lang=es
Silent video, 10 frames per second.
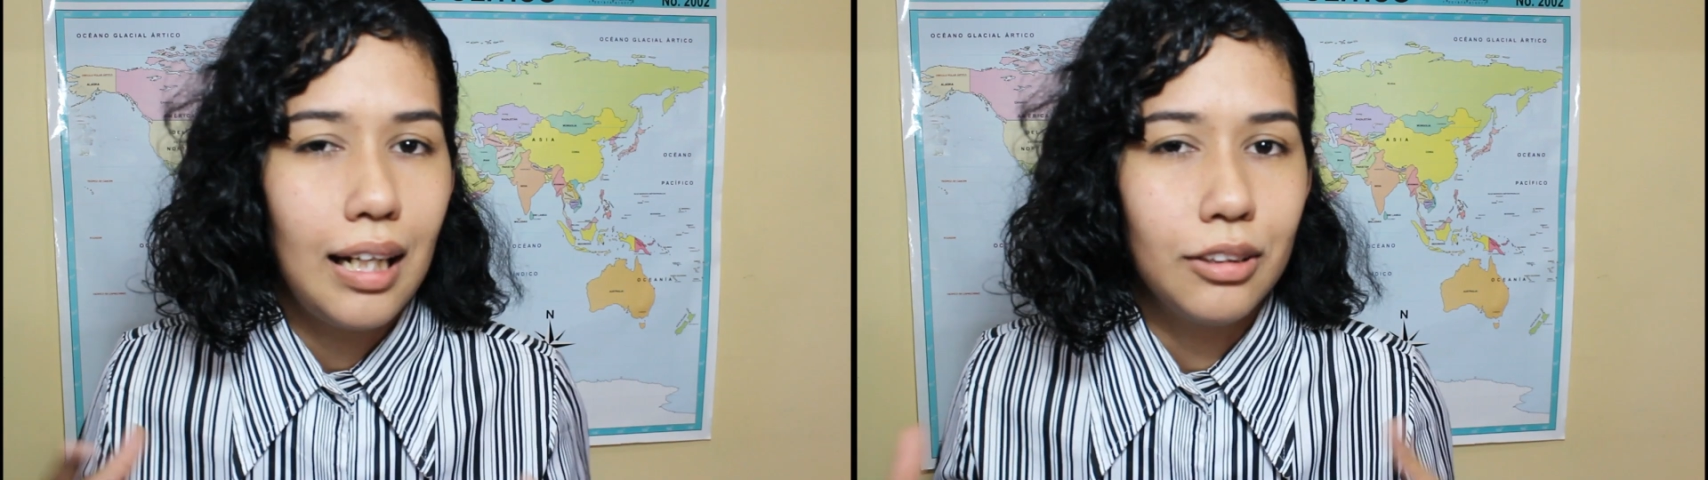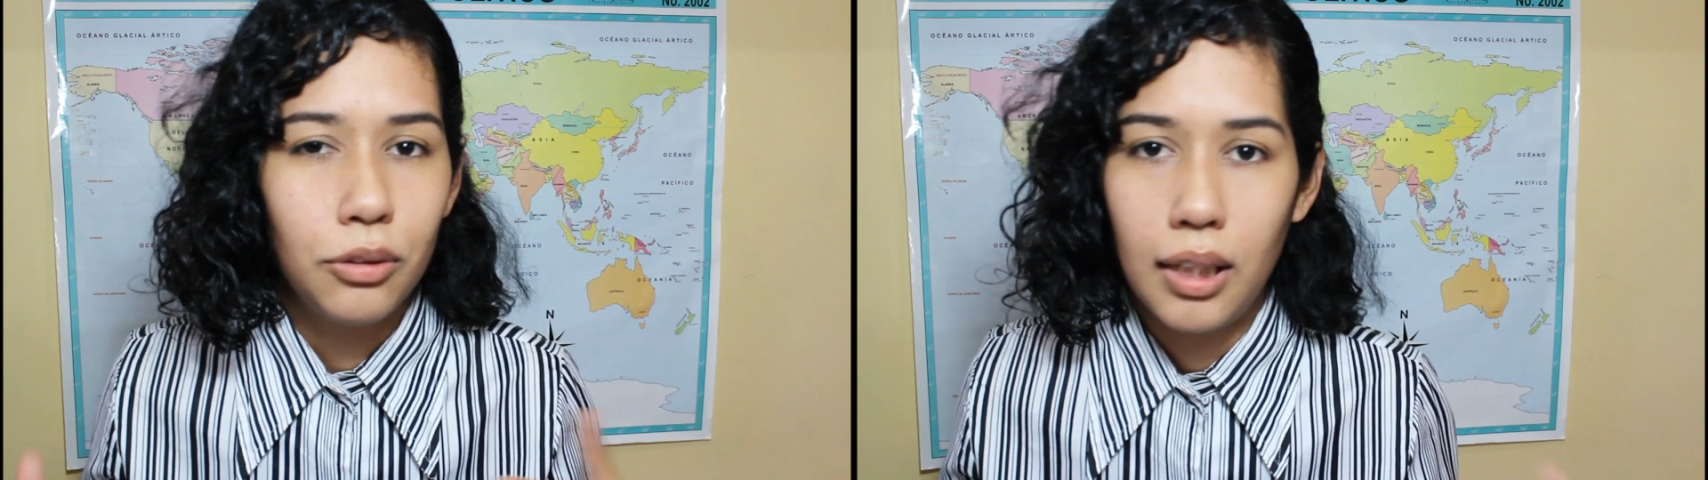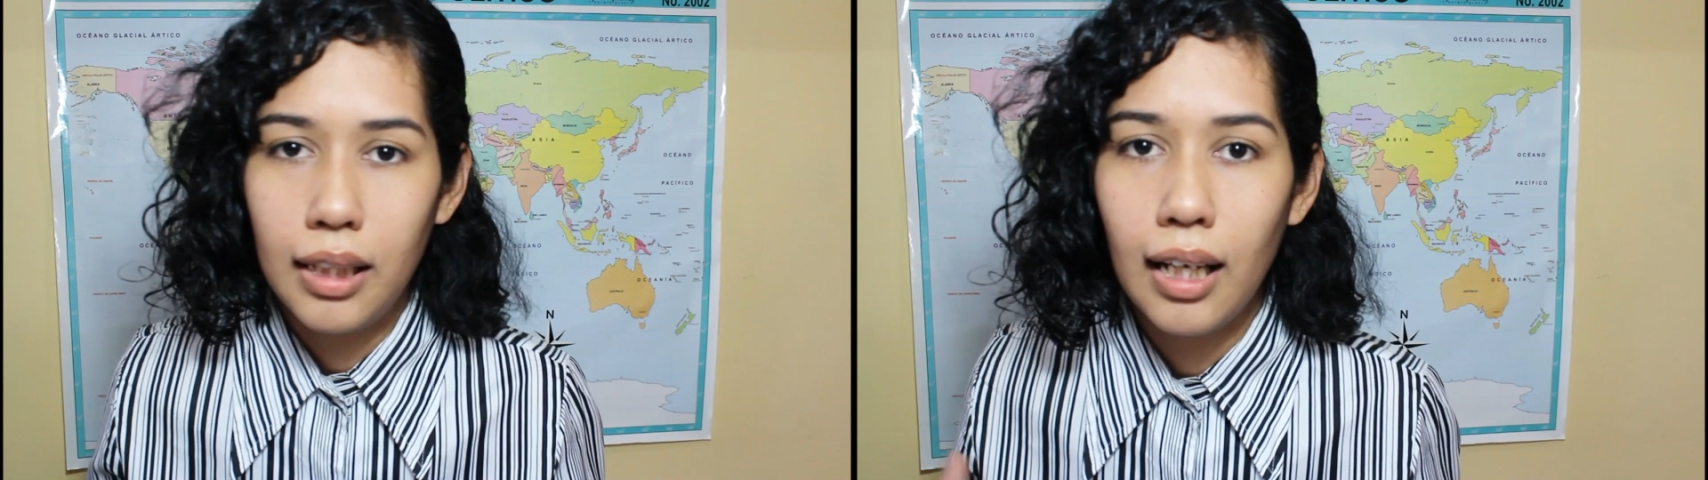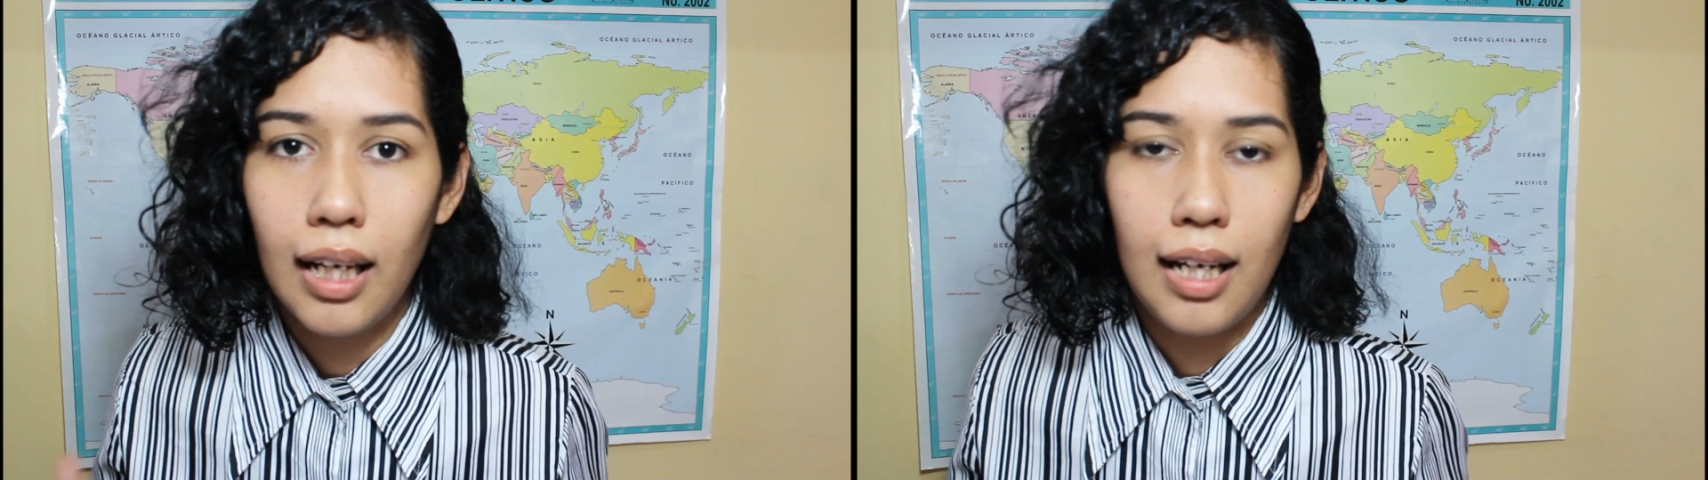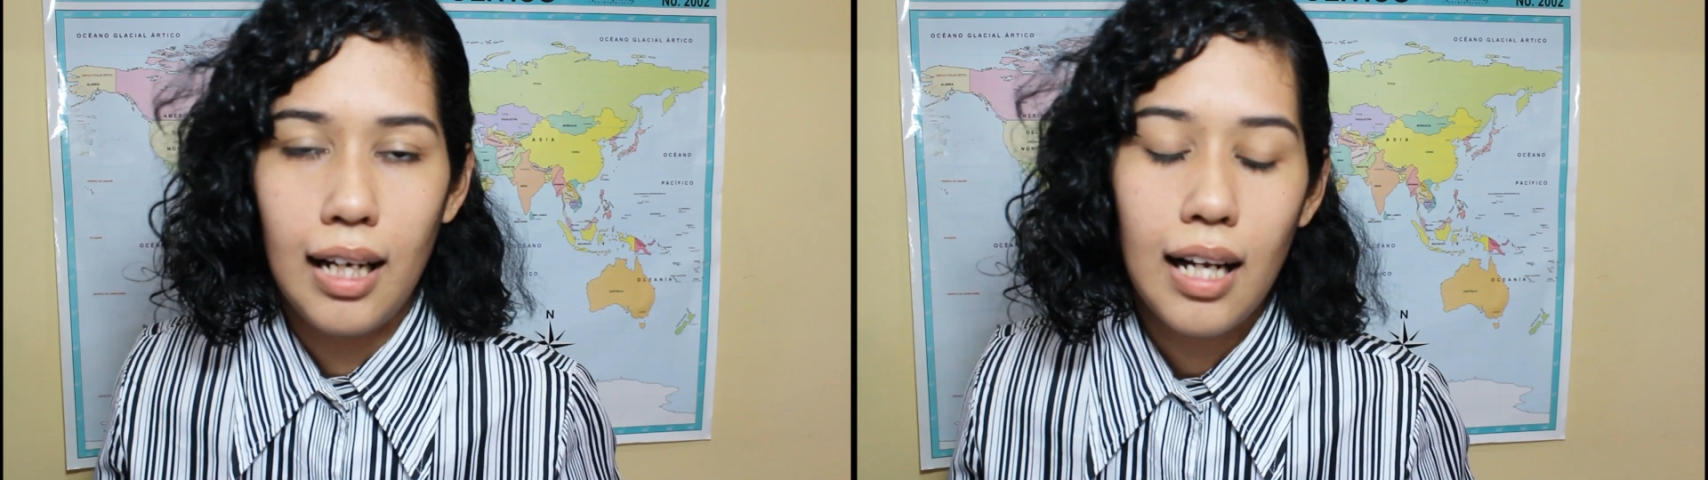la historia en
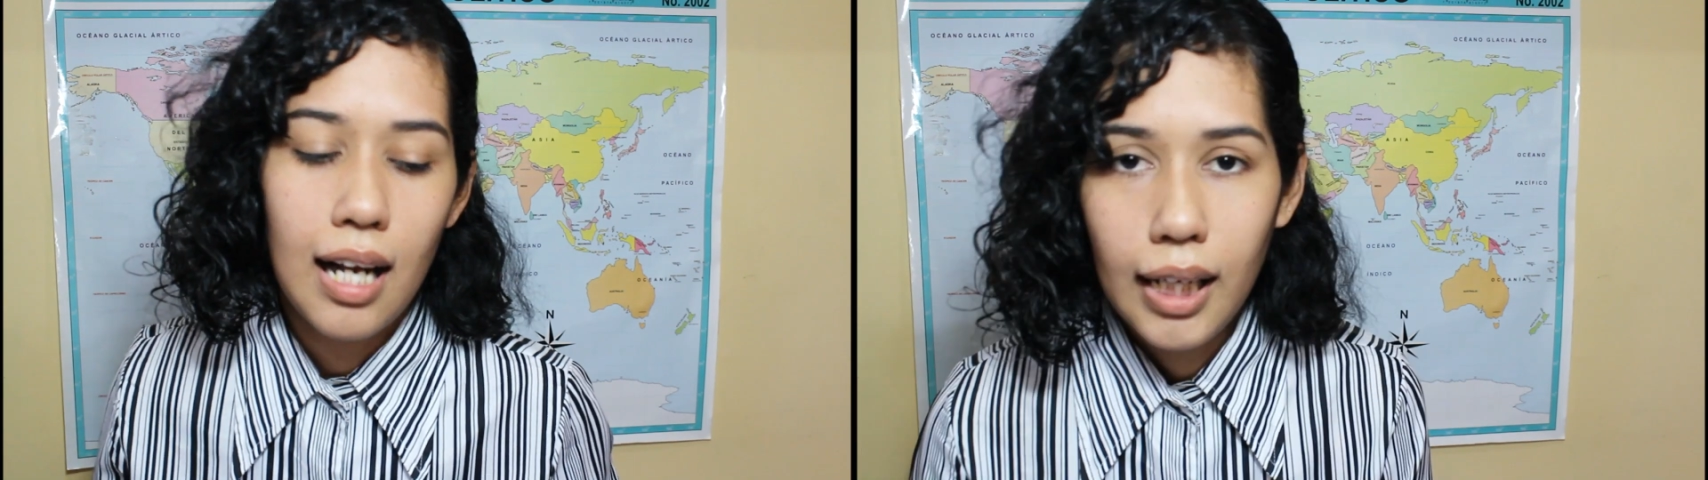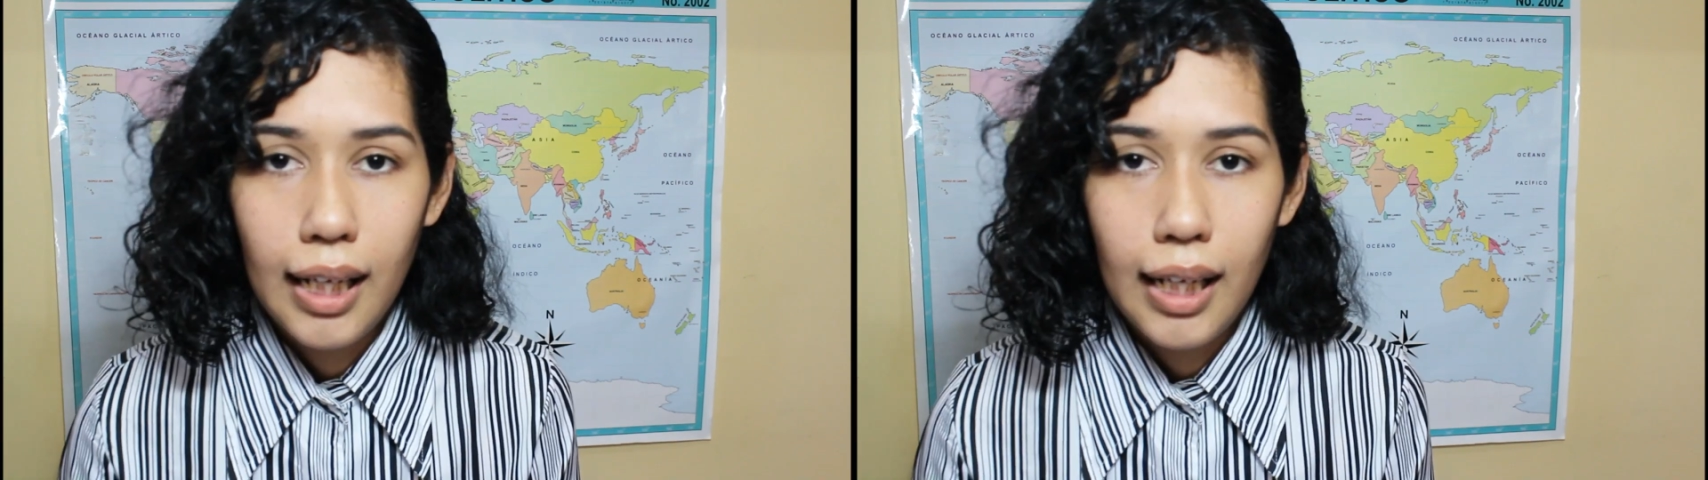general.